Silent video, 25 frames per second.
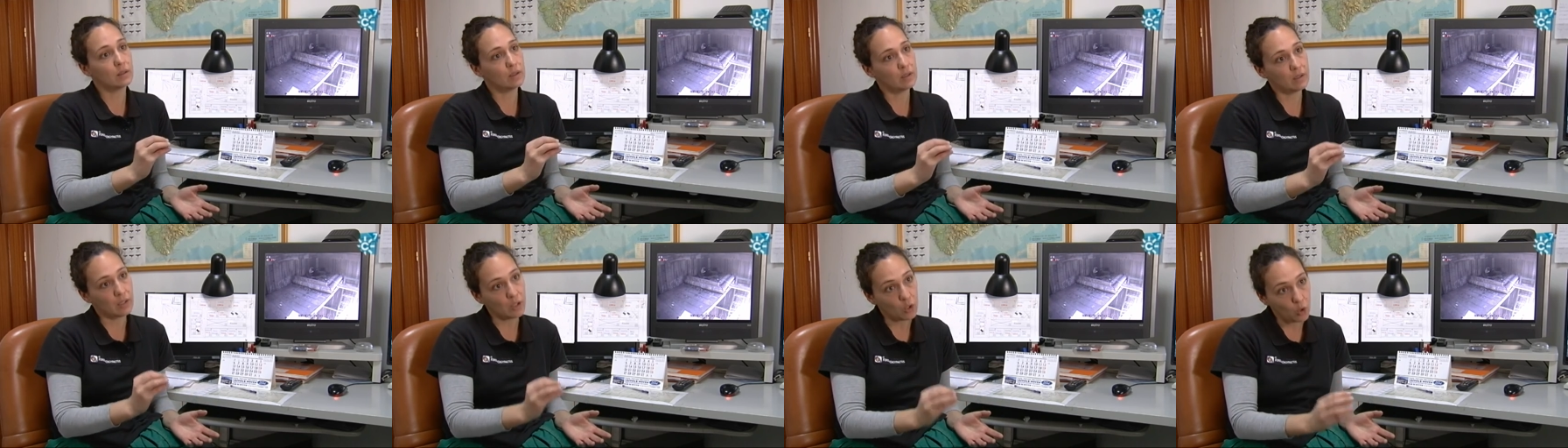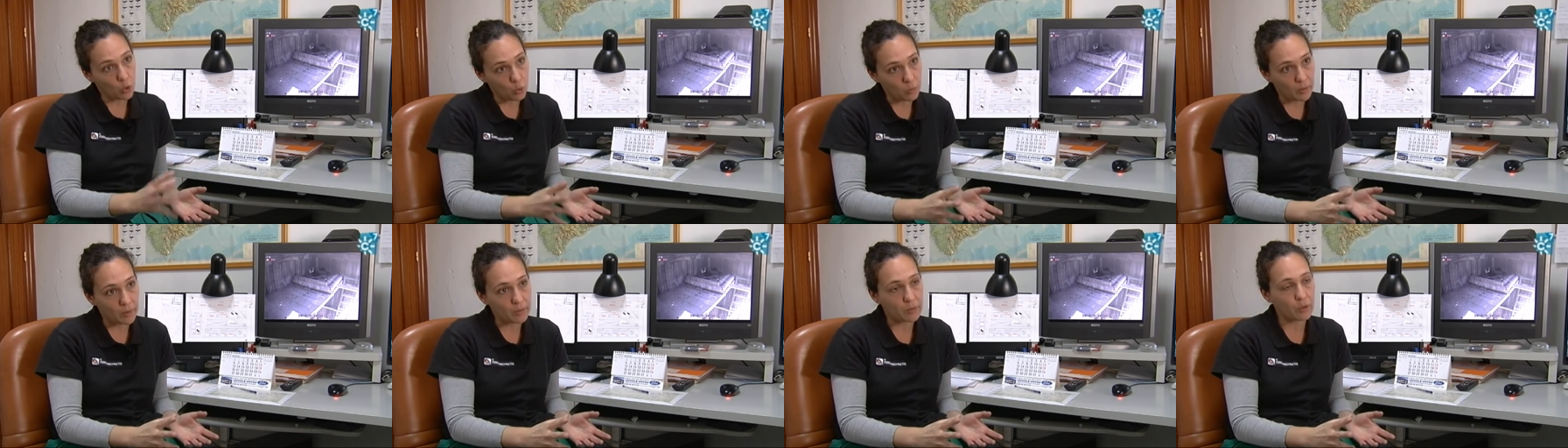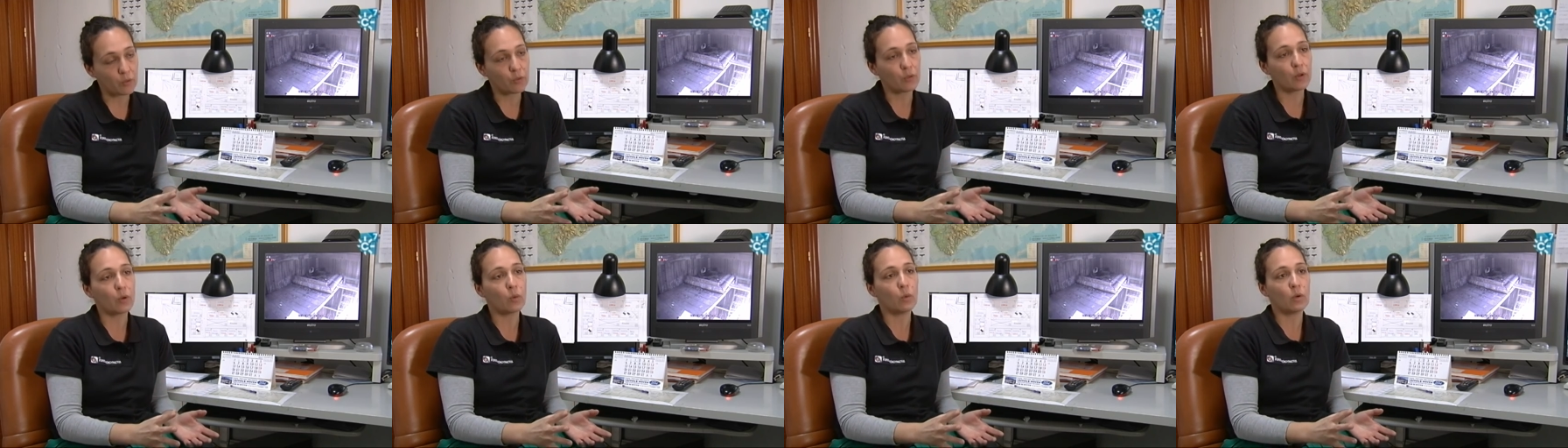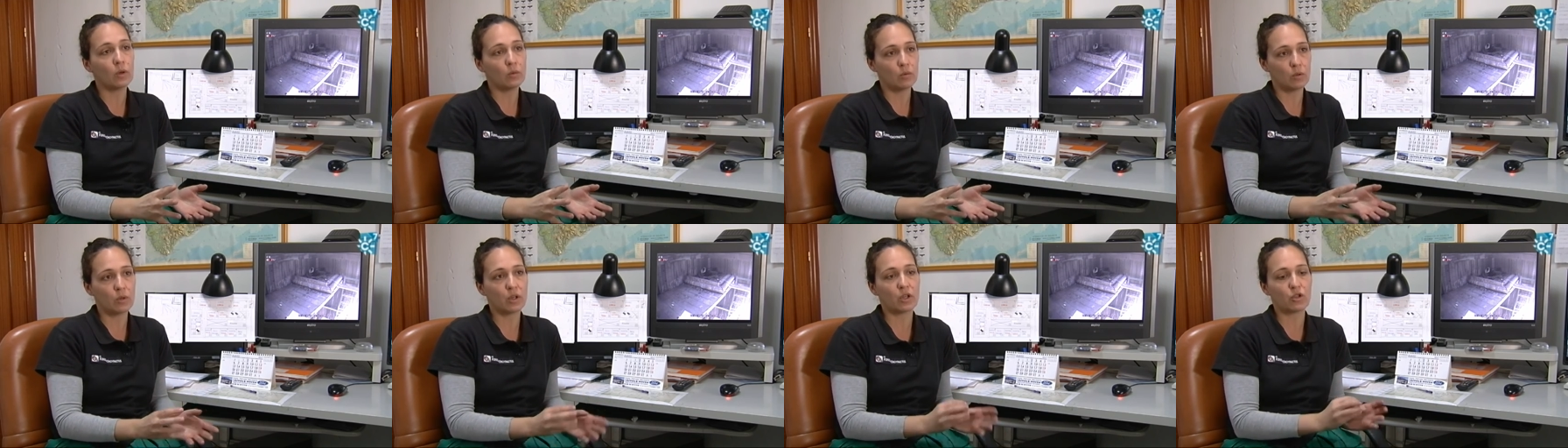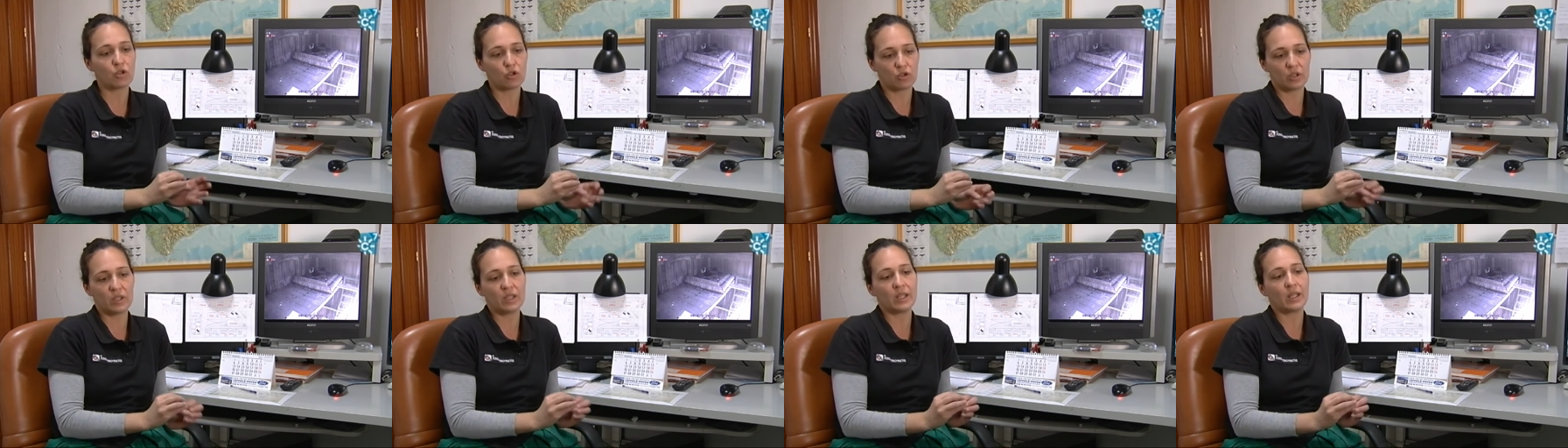incubación de huevos, que
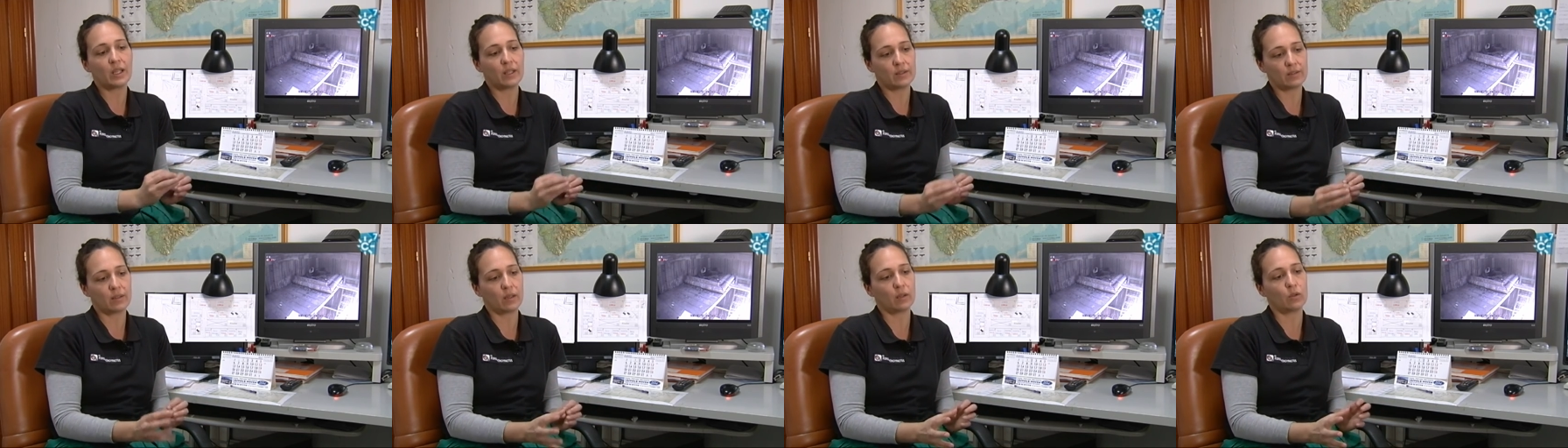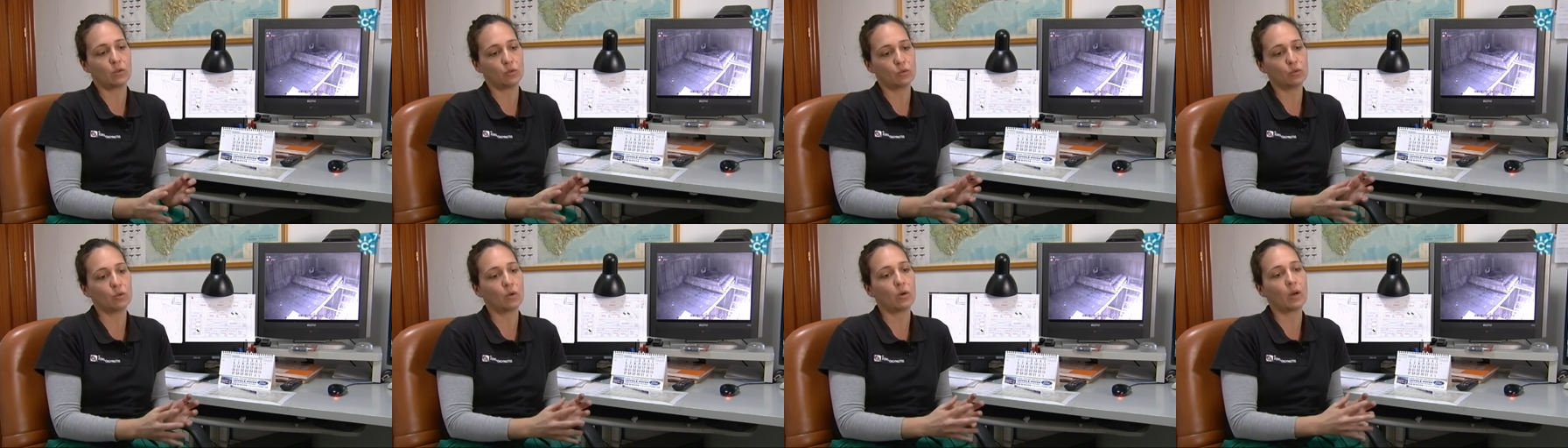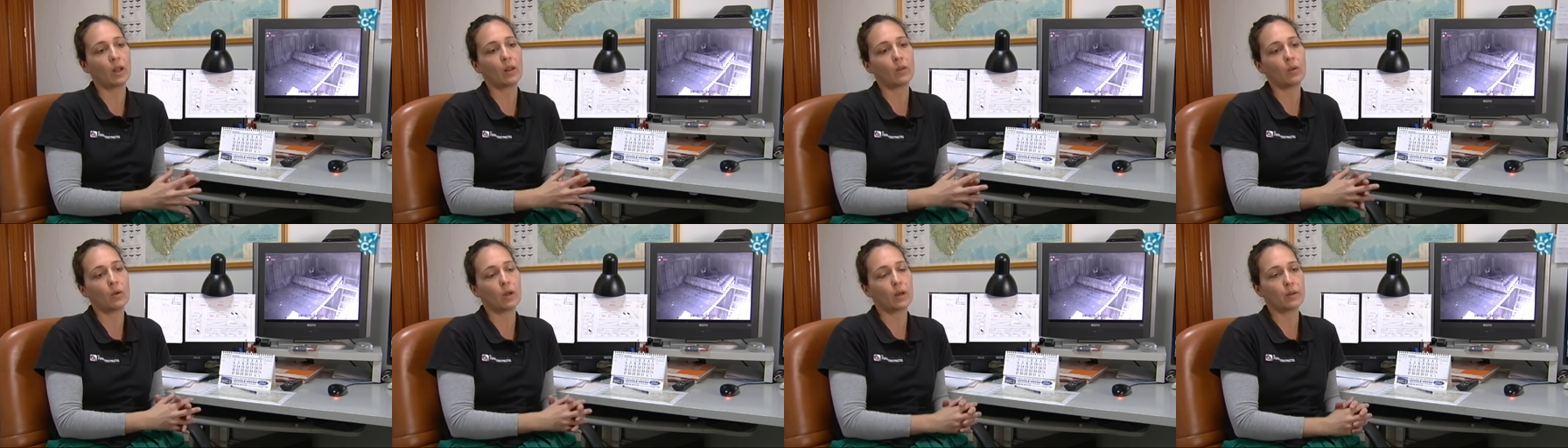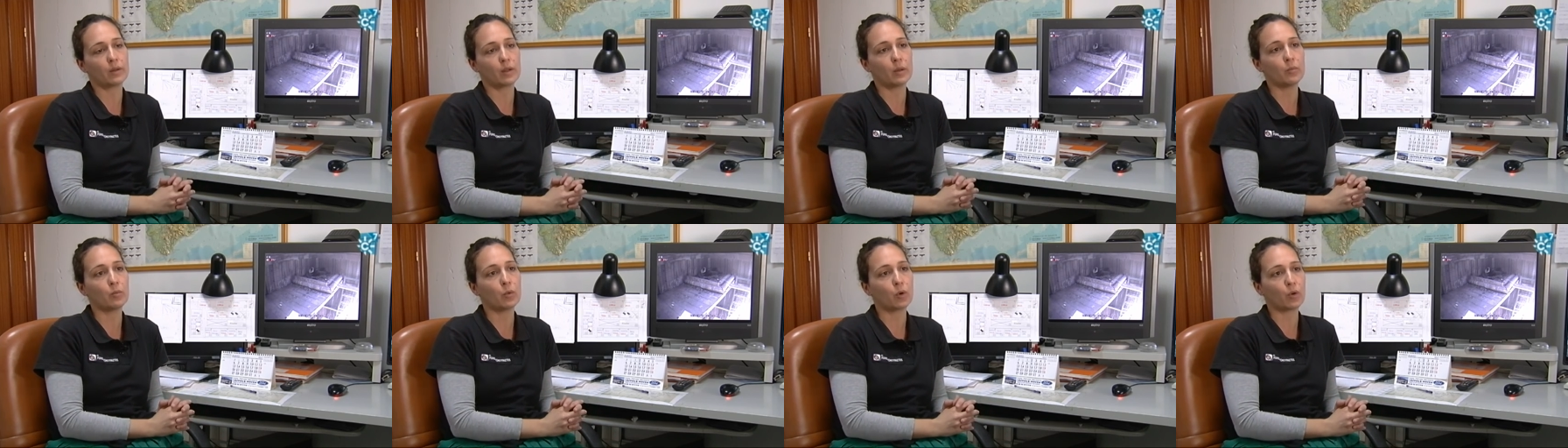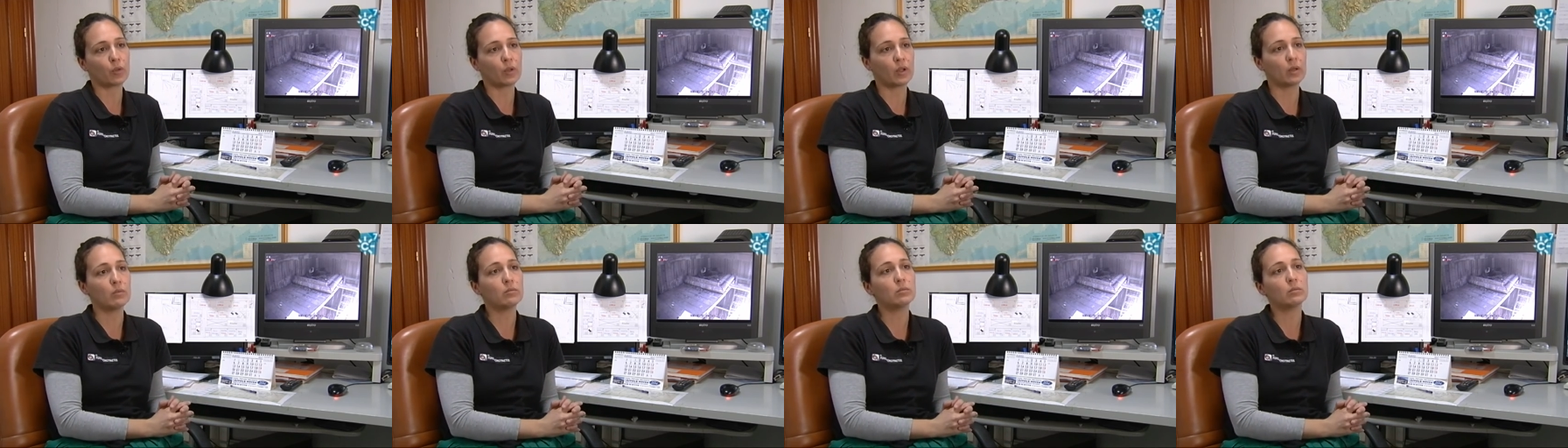eso tienen que estar controlados al
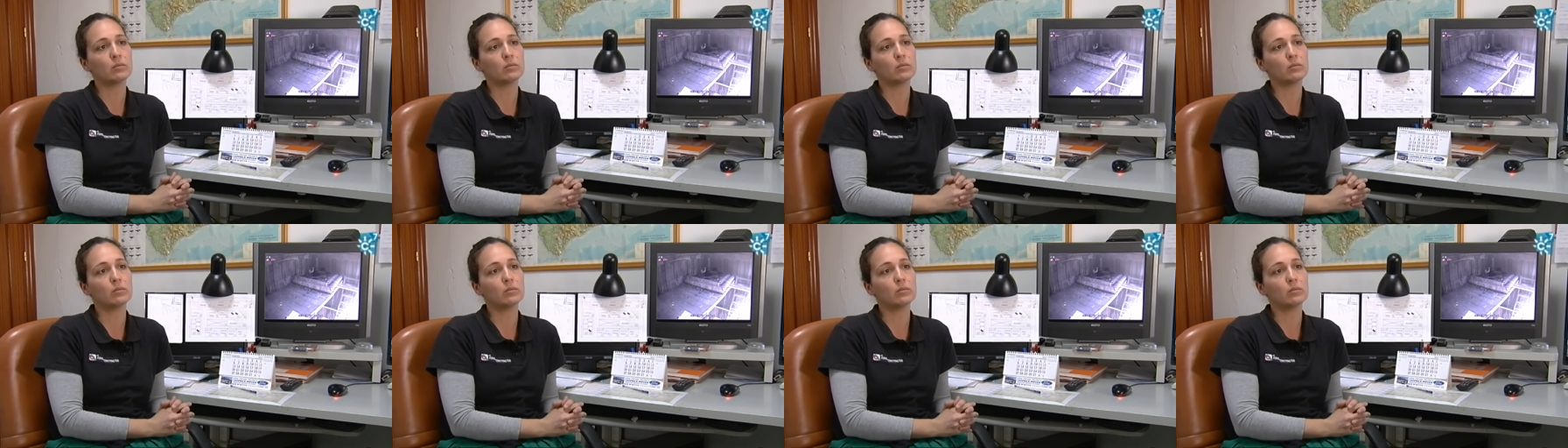100%.